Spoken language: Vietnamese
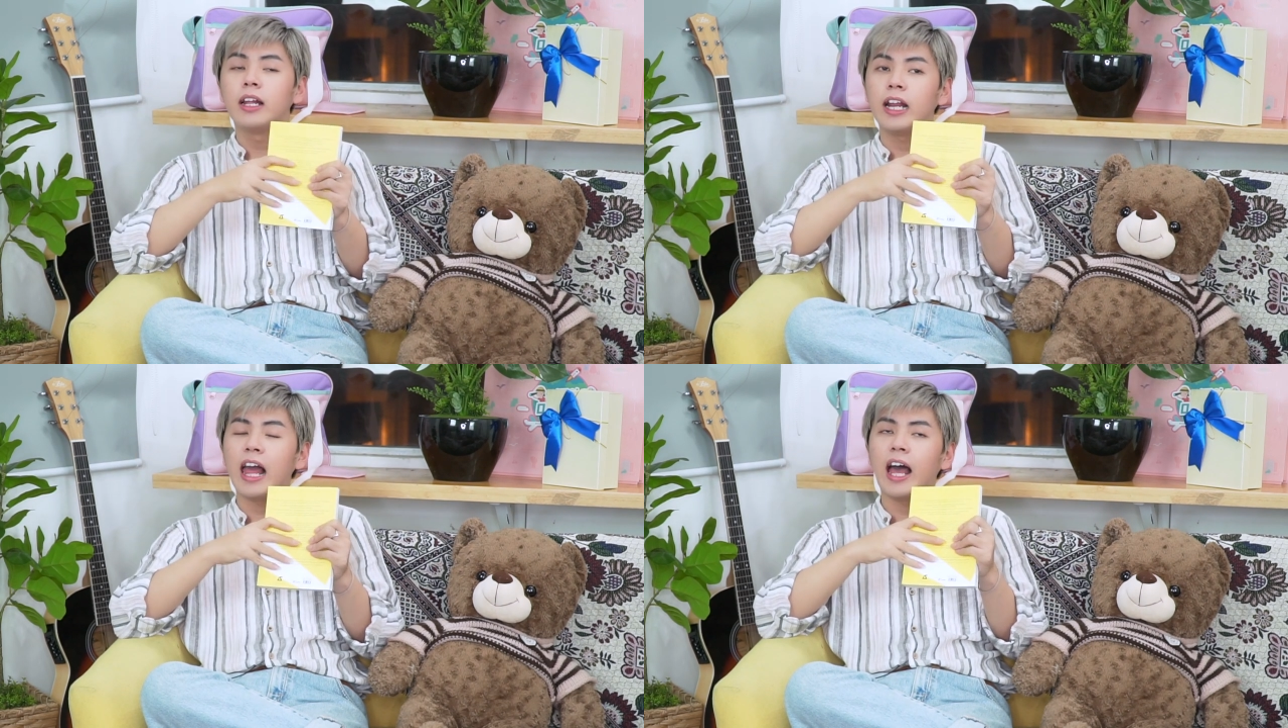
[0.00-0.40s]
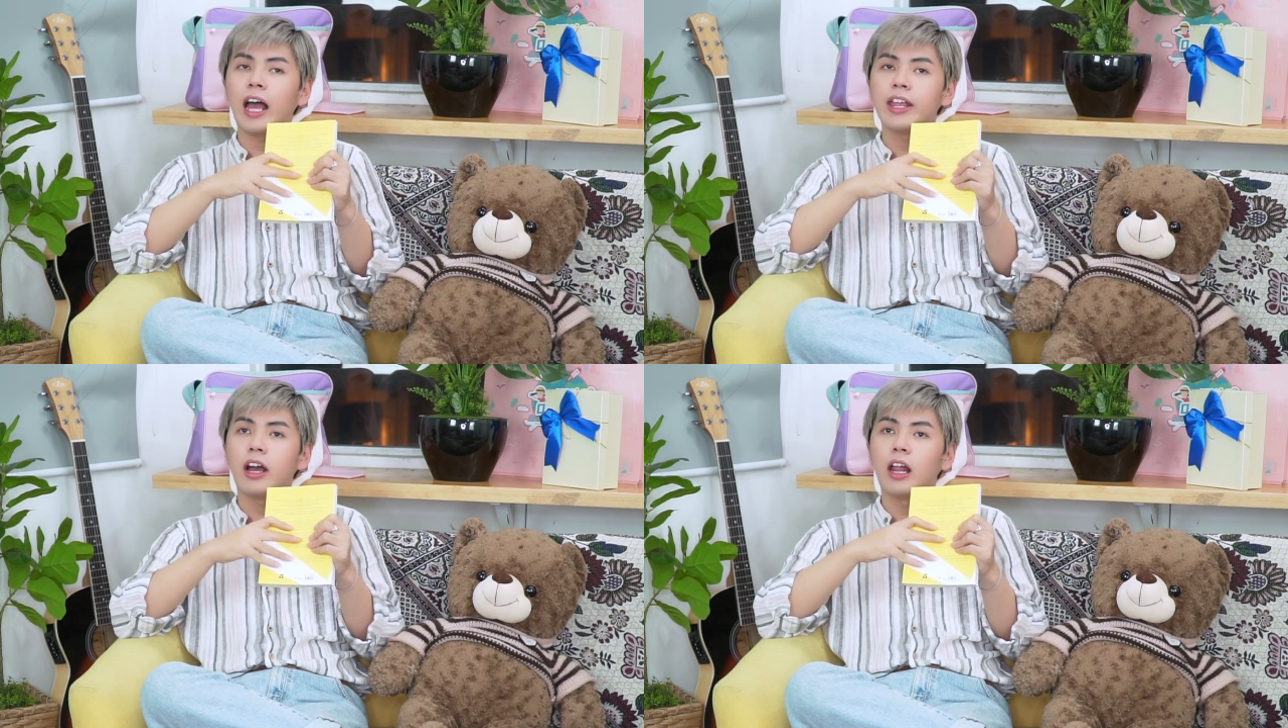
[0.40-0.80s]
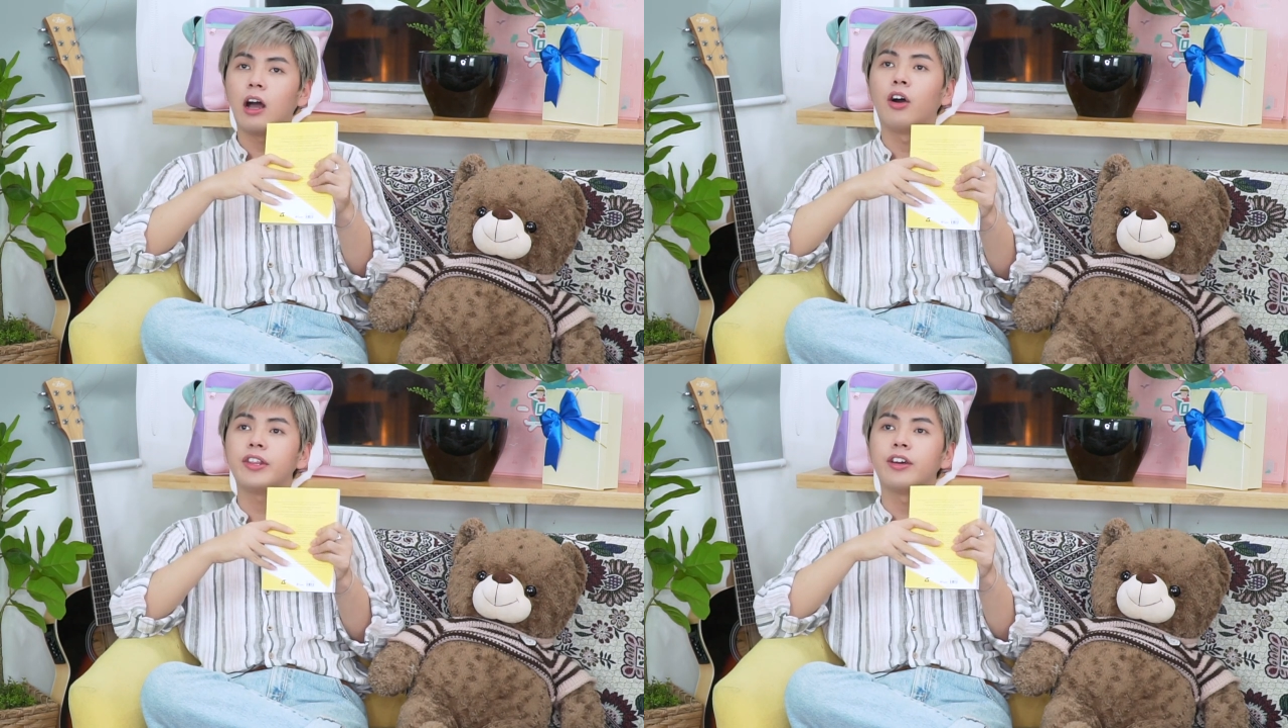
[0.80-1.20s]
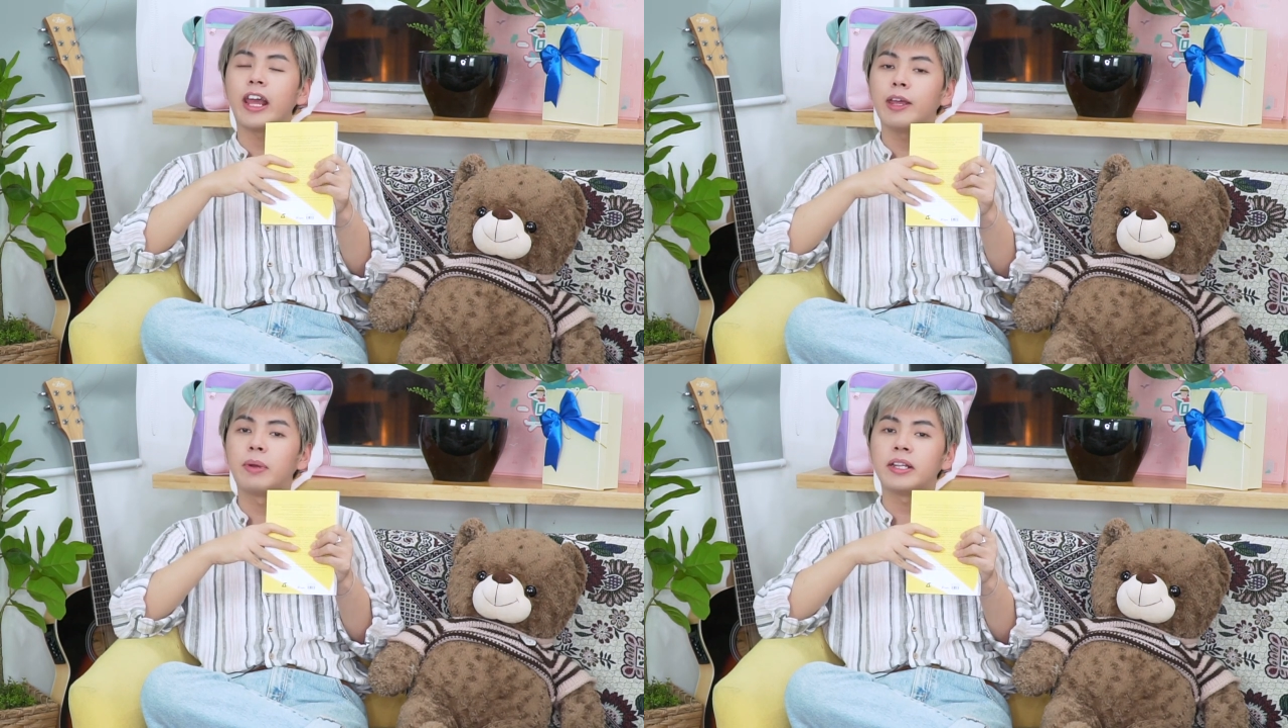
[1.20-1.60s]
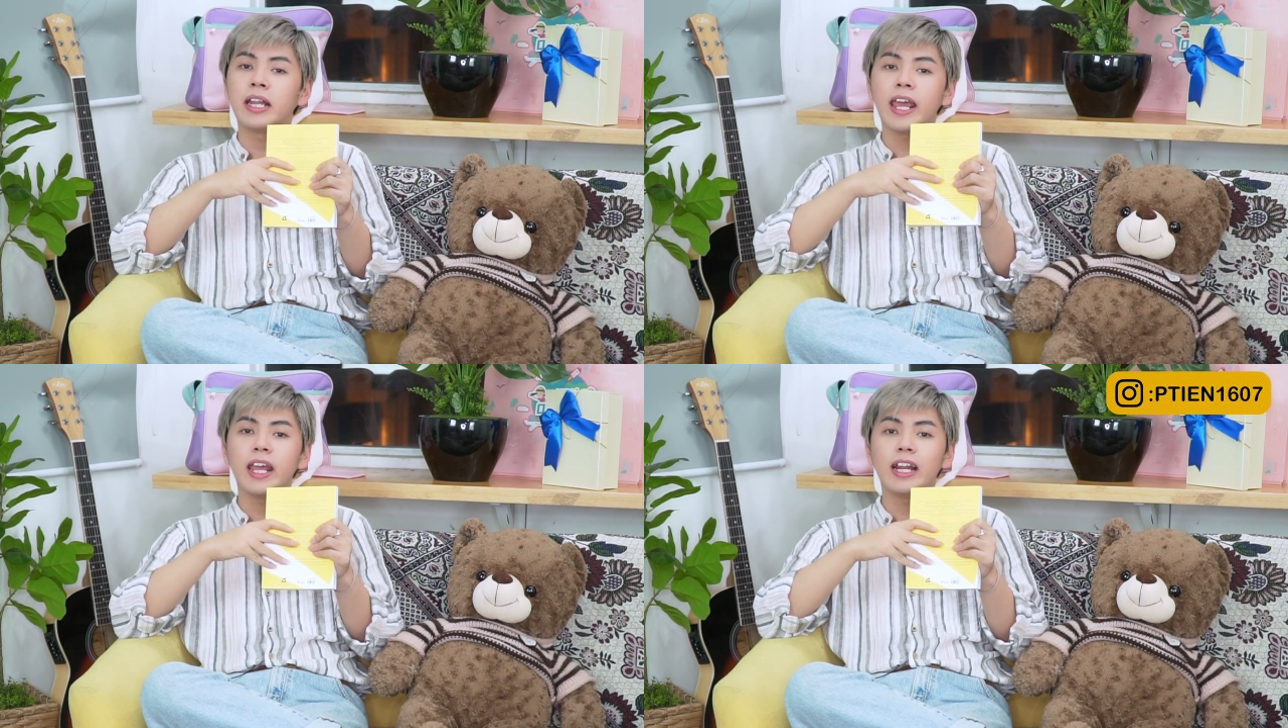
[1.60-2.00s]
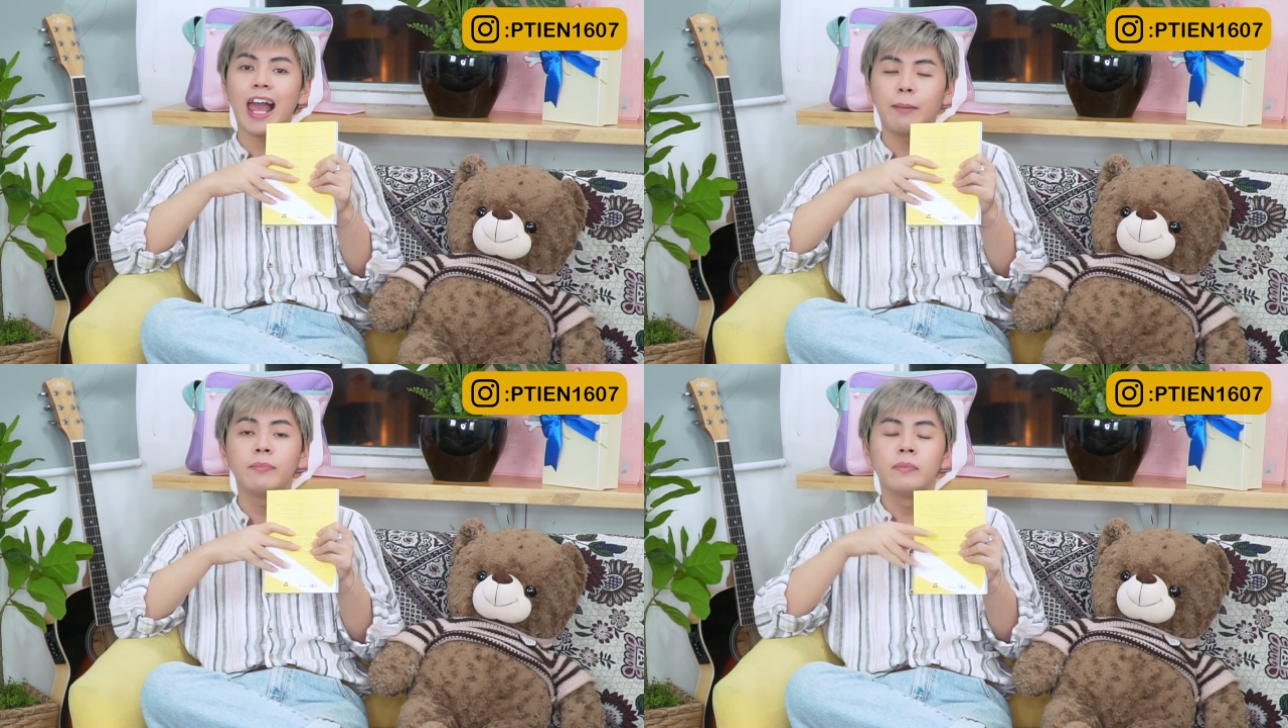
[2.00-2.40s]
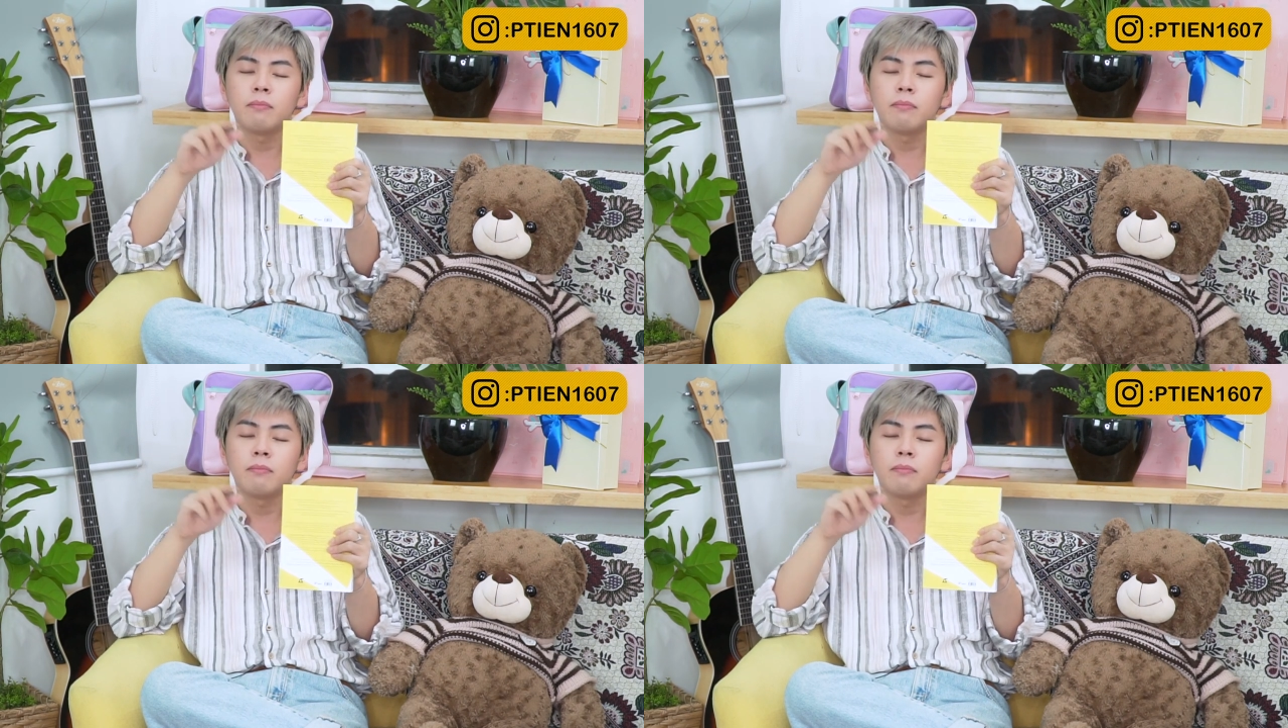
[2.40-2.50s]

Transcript: thì là do là hồi trưa nay mình đi làm,